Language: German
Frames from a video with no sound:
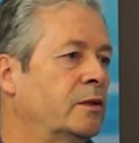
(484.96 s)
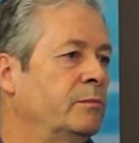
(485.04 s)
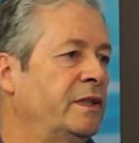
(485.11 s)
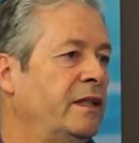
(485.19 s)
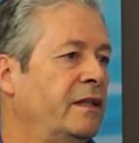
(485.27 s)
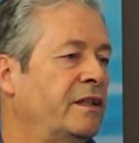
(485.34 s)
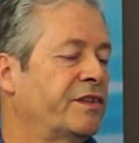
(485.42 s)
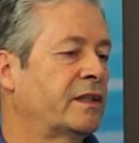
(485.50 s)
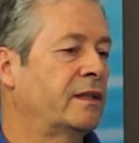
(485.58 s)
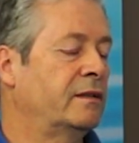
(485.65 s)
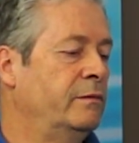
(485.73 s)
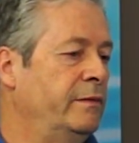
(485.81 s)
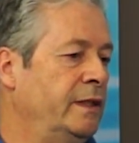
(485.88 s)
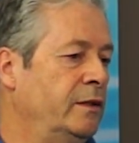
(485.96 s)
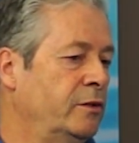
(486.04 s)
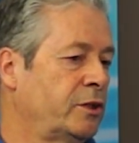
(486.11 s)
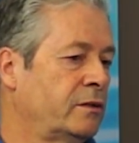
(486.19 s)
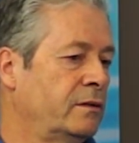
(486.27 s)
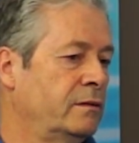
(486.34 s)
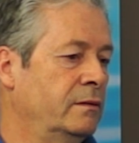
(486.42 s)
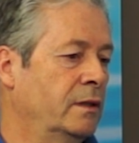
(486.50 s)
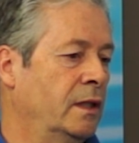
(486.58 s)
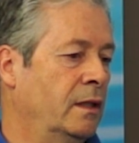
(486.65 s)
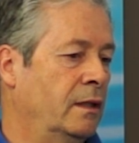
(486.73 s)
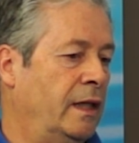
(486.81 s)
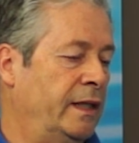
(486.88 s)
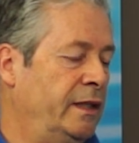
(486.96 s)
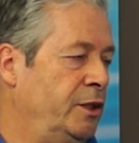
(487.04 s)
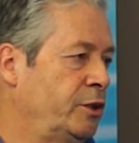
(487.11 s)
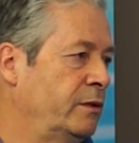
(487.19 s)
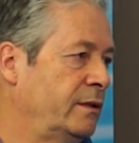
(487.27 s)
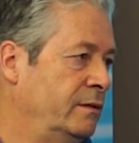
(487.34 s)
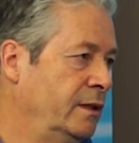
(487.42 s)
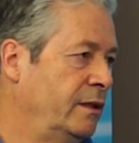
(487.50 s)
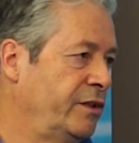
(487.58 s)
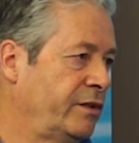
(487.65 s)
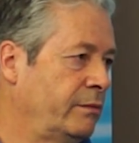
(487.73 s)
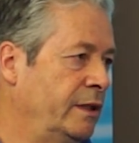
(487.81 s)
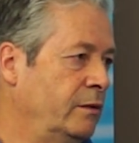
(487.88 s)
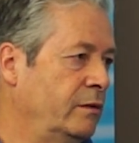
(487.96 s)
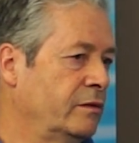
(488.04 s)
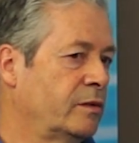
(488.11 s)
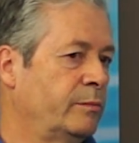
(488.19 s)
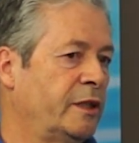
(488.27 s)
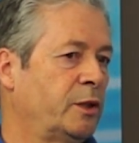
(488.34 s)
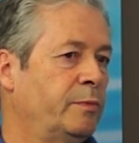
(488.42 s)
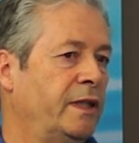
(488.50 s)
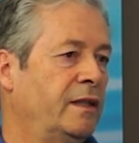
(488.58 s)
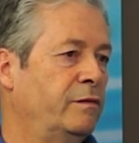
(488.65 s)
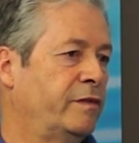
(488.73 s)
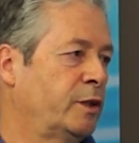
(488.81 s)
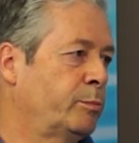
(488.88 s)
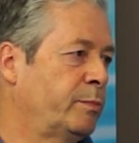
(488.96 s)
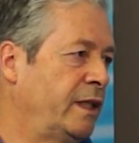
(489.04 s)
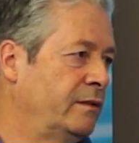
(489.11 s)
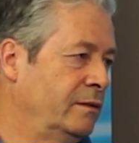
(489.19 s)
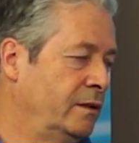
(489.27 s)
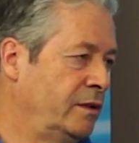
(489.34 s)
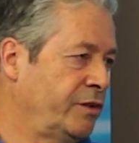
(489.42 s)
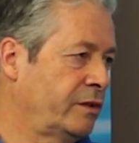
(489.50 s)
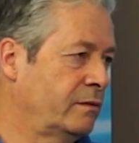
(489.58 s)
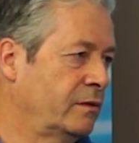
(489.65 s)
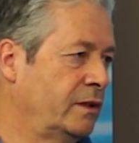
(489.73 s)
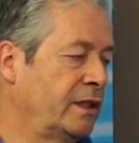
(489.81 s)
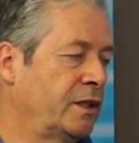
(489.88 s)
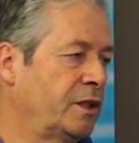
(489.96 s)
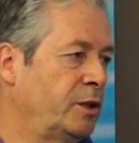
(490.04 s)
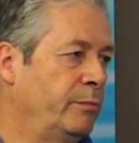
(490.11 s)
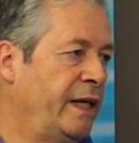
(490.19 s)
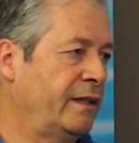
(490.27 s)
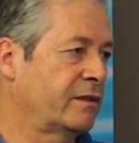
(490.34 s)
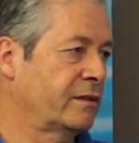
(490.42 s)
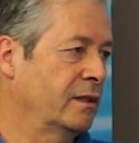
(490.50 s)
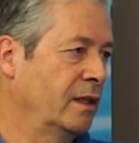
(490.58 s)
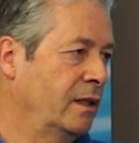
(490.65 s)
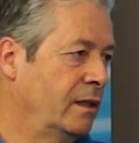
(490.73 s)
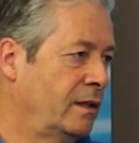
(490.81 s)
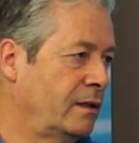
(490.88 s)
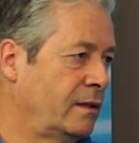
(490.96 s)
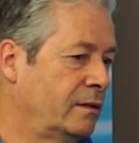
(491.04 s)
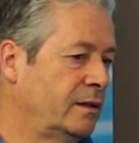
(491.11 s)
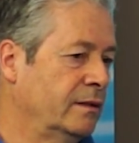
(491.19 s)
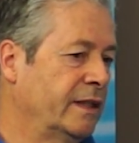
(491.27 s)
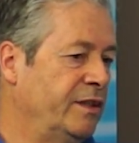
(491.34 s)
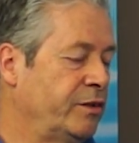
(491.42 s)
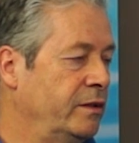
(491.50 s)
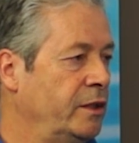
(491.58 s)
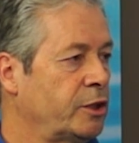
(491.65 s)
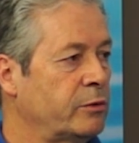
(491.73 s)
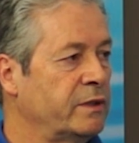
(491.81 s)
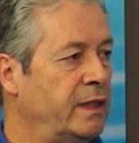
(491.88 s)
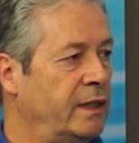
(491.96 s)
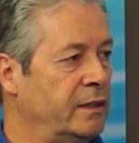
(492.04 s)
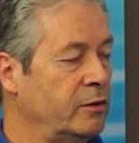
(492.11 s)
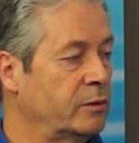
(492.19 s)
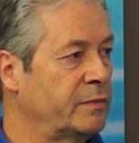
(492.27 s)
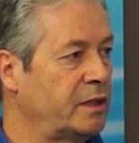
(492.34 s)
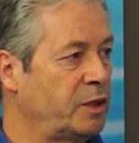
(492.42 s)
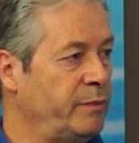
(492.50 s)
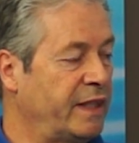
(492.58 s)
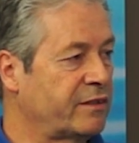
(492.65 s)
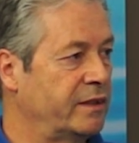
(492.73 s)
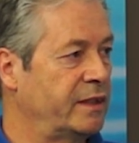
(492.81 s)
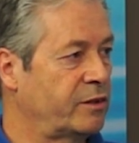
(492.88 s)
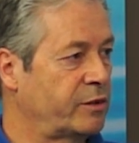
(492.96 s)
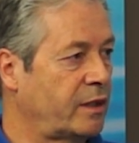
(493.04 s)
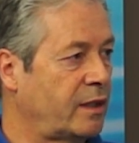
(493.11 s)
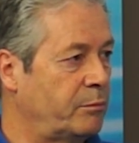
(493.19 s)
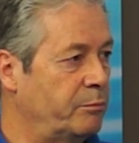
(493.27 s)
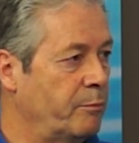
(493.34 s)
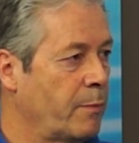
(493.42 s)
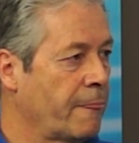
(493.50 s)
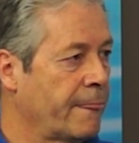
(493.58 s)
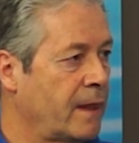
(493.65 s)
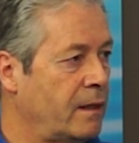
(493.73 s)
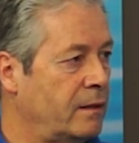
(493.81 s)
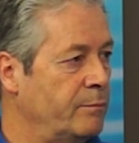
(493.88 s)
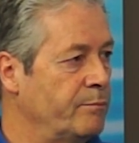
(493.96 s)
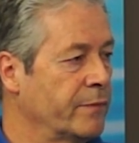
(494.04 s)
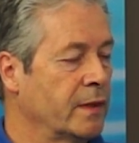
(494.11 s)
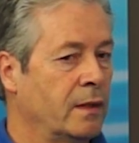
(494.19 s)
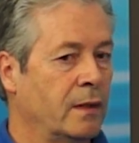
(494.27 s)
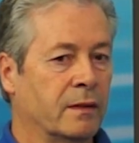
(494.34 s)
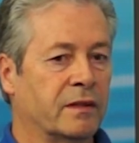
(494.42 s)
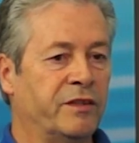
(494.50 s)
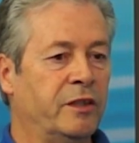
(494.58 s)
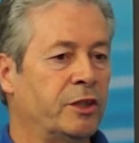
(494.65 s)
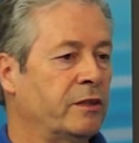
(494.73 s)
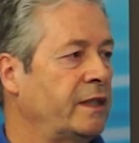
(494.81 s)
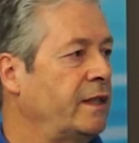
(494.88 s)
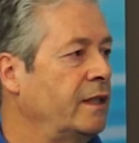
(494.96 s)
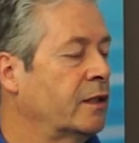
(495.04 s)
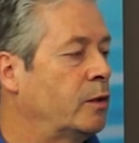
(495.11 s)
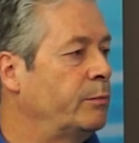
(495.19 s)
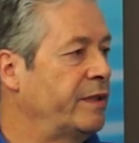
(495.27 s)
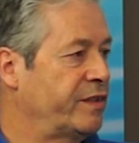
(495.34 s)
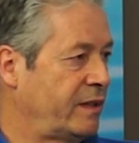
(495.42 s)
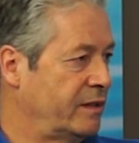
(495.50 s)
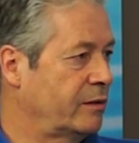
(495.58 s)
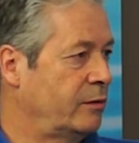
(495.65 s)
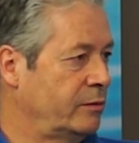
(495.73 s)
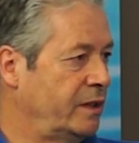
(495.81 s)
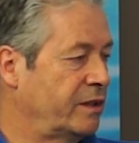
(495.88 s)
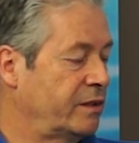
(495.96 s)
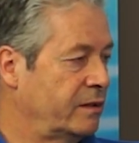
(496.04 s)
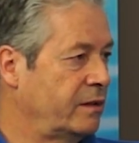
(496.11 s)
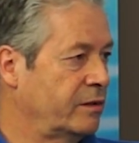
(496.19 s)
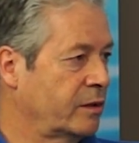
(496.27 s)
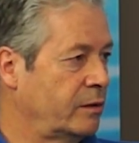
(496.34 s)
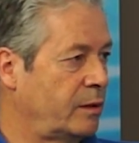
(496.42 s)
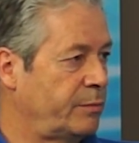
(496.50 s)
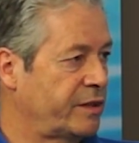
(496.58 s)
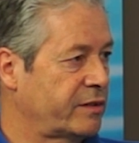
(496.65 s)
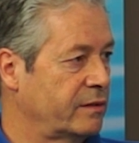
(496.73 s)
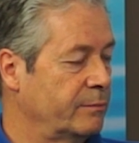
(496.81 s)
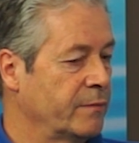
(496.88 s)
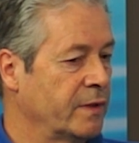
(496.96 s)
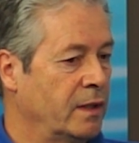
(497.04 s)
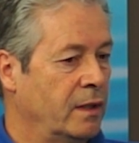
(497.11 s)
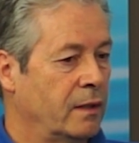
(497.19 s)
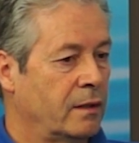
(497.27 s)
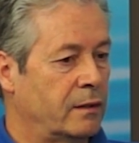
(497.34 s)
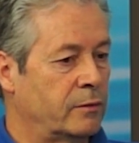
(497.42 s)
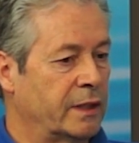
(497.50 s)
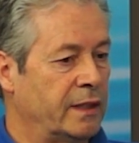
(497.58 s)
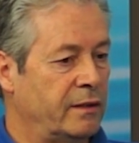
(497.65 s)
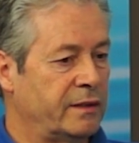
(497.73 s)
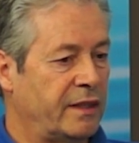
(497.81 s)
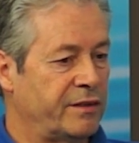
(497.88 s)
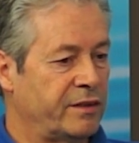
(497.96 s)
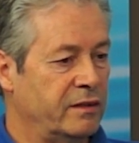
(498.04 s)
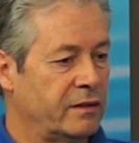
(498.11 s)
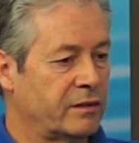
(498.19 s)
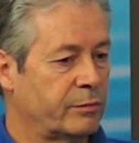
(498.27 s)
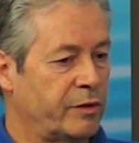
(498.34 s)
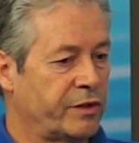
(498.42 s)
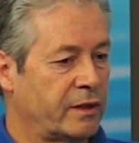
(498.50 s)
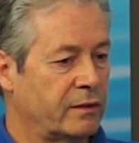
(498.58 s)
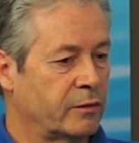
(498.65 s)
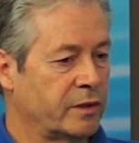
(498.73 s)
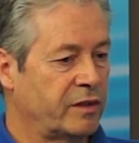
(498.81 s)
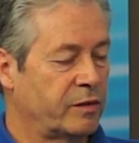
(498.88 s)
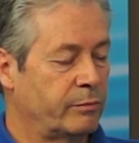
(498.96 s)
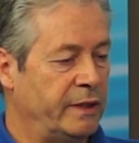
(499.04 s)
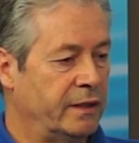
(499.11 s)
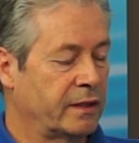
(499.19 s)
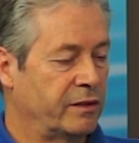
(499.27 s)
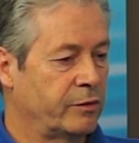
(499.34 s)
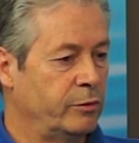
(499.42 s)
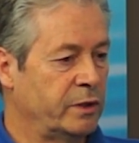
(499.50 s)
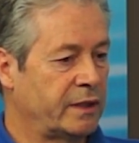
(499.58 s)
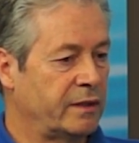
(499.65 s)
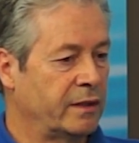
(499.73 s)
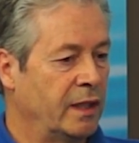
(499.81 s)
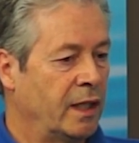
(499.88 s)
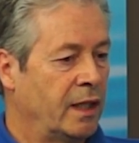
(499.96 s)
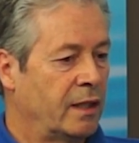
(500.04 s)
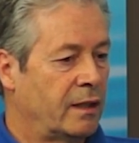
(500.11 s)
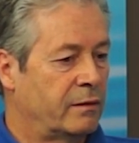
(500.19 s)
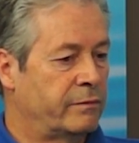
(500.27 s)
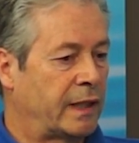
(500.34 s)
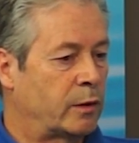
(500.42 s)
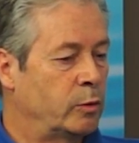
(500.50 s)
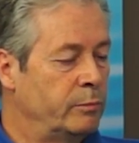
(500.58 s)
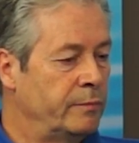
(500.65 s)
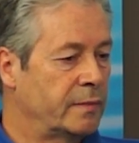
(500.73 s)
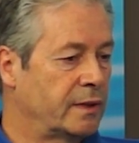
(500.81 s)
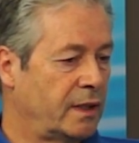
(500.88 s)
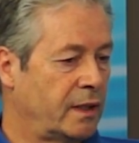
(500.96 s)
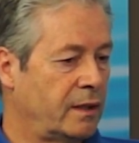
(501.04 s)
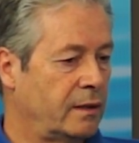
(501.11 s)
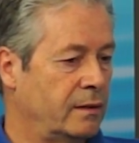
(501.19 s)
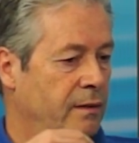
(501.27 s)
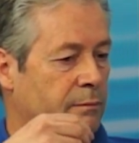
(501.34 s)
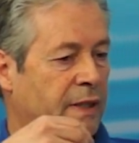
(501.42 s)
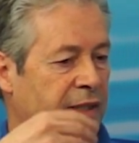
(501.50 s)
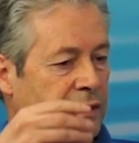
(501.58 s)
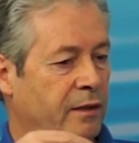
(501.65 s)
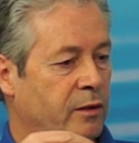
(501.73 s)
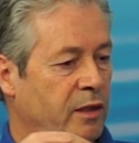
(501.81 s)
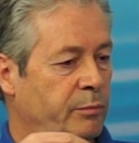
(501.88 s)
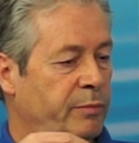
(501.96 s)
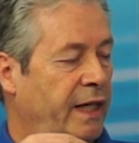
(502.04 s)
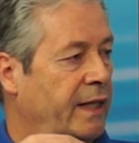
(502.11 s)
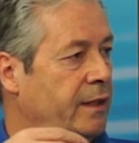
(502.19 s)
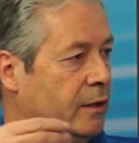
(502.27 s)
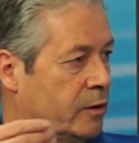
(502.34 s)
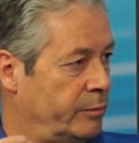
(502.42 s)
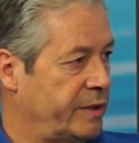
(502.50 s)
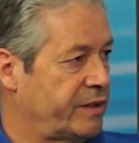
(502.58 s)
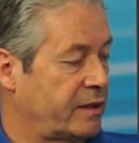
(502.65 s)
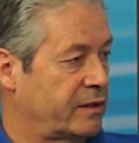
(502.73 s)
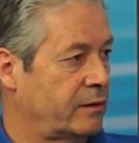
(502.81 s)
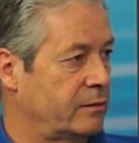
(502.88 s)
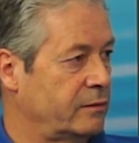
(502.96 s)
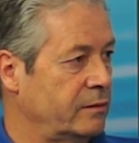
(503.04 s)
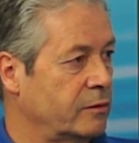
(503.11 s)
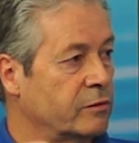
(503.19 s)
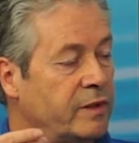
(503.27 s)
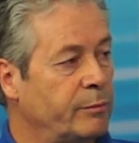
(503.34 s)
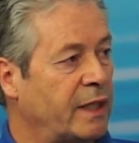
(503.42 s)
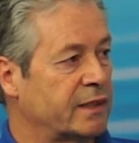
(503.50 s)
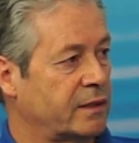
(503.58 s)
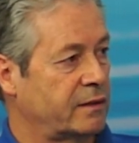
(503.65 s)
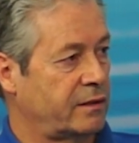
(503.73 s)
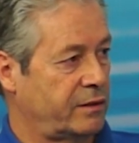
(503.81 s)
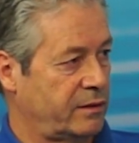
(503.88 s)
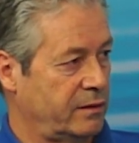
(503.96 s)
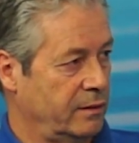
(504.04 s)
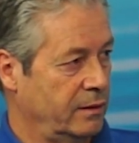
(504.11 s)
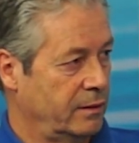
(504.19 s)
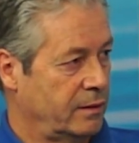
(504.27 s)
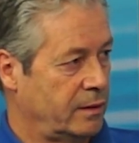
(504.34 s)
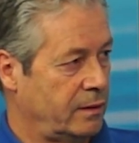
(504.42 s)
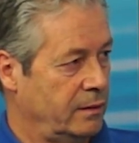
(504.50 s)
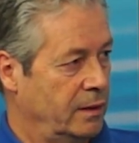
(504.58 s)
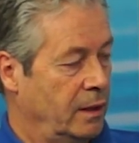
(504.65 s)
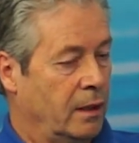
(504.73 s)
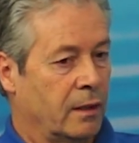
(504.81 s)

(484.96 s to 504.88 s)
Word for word: kommt ja erst dann, wenn du schon eine Störung hast, wenn du zum mhm. Beispiel eine Verspannung hast und einen Schmerz, äh, dann gehst du in die Schonhaltung, um den Schmerz nicht zu haben. Ja. ja? Das ist schon eine Kompensation des, des Körpers. Ja. Und genau das ist es, was der Dr. Smith gesucht hat. Warum äh, macht der Körper eine Kompensation und wie macht er das? Ja. Ja?